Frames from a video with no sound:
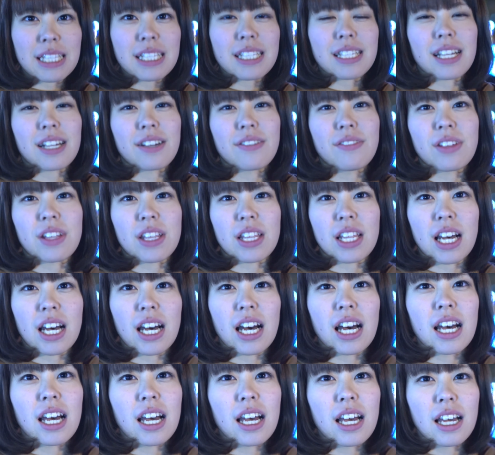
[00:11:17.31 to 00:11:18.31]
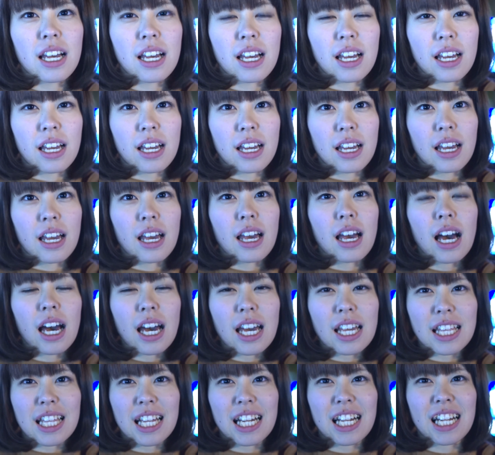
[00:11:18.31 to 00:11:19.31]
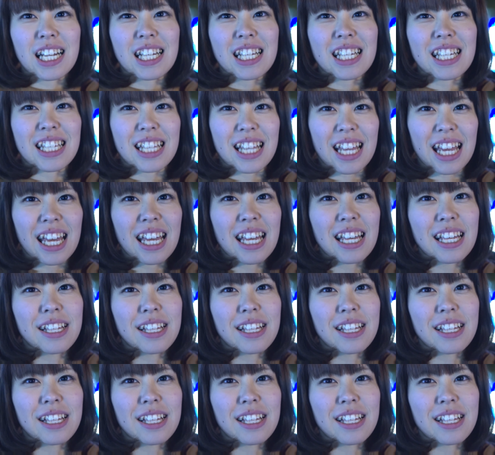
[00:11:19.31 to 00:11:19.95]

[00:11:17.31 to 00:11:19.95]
つかまた会えたらいいね。